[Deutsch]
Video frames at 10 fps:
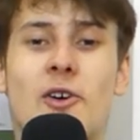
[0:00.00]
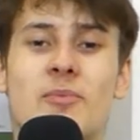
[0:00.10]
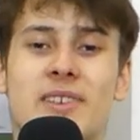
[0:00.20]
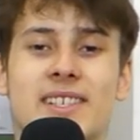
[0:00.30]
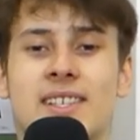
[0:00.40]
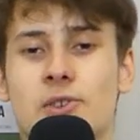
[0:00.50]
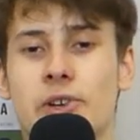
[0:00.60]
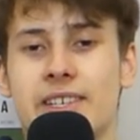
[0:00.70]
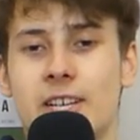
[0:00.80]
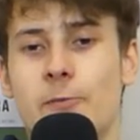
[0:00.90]
auch ein bisschen so
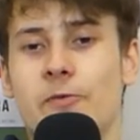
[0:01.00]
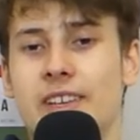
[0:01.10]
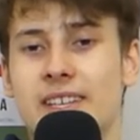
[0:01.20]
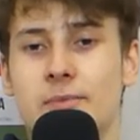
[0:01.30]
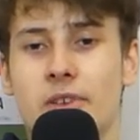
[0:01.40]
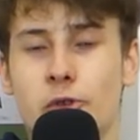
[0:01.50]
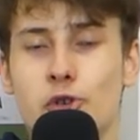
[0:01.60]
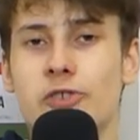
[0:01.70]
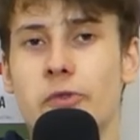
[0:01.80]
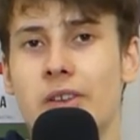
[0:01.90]
getippt, wie ich es mir
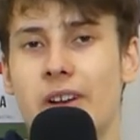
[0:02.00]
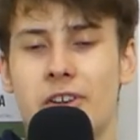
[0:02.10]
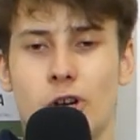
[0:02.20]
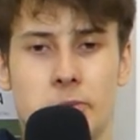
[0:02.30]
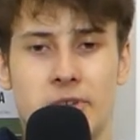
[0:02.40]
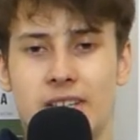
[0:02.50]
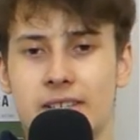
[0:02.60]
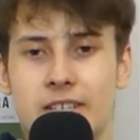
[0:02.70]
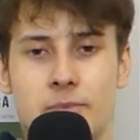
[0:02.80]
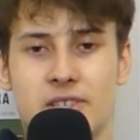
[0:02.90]
wünschen würde, weil wir, glaube ich, mit den
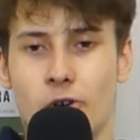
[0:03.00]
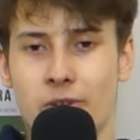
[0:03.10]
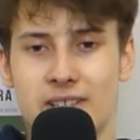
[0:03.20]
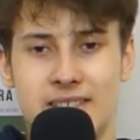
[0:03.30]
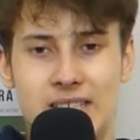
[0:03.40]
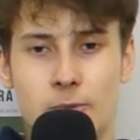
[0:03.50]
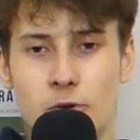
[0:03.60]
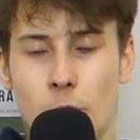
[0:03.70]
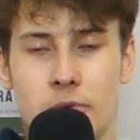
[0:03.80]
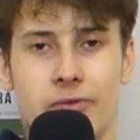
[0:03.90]
Tipps auf Platz 7
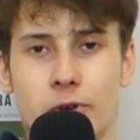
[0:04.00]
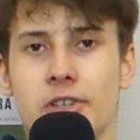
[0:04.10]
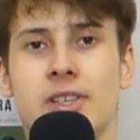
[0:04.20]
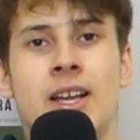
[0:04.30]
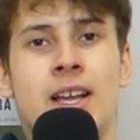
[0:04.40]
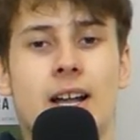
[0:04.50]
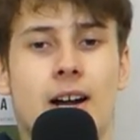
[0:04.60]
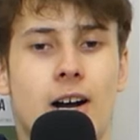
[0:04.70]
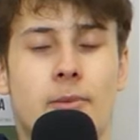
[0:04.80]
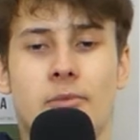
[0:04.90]
kommen würden.
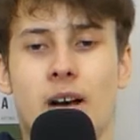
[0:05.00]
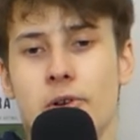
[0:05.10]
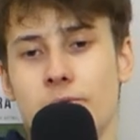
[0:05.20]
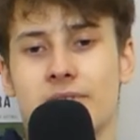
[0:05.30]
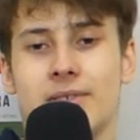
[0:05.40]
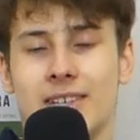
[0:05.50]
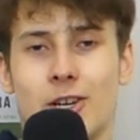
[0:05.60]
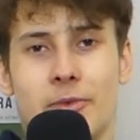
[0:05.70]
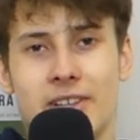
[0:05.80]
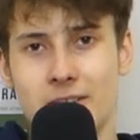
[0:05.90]
Ähm, aber gut, ich
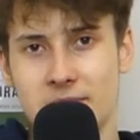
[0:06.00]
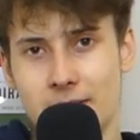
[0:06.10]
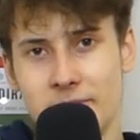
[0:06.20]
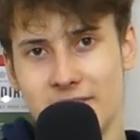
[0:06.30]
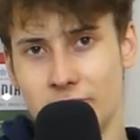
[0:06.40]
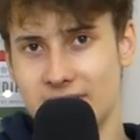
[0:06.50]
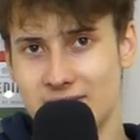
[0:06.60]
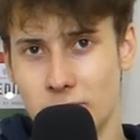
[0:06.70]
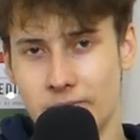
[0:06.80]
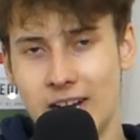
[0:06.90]
glaube, meine Tipps haben bisher noch nicht
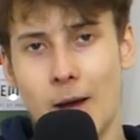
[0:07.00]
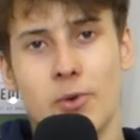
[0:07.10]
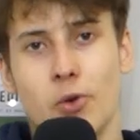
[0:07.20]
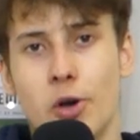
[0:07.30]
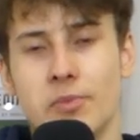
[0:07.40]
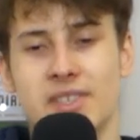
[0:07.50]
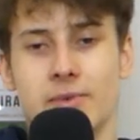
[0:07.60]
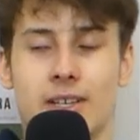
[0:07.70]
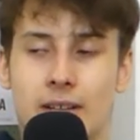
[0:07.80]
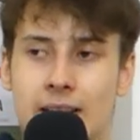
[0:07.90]
so viel abgeräumt.
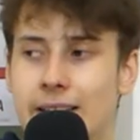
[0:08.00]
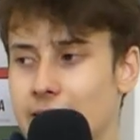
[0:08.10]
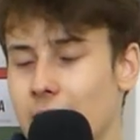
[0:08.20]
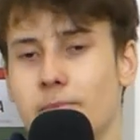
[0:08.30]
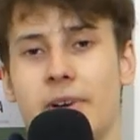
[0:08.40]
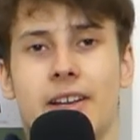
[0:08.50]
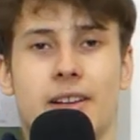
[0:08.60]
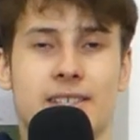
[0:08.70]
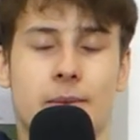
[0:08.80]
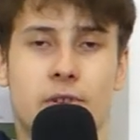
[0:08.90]
Deswegen hier mein
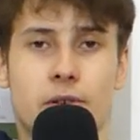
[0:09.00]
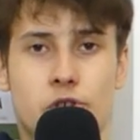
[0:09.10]
gesamter